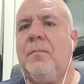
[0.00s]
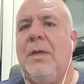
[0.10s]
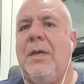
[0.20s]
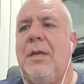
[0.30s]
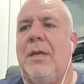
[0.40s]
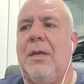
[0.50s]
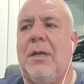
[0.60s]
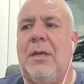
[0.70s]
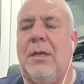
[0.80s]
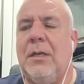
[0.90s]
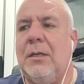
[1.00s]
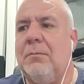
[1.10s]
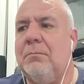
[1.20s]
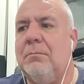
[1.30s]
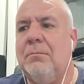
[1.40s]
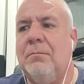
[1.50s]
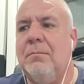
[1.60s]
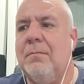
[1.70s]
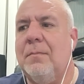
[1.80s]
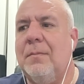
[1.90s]
eh,
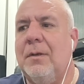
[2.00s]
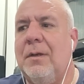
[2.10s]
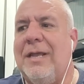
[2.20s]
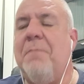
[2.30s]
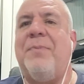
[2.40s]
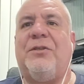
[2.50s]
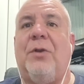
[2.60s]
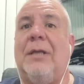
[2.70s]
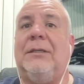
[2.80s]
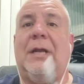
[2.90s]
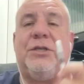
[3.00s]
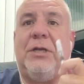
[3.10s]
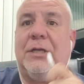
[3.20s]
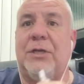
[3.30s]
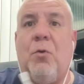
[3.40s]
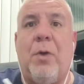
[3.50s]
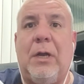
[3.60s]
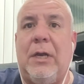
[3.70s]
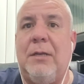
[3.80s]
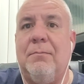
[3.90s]
Impresionante la China Shang
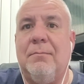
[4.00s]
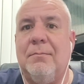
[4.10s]
Wei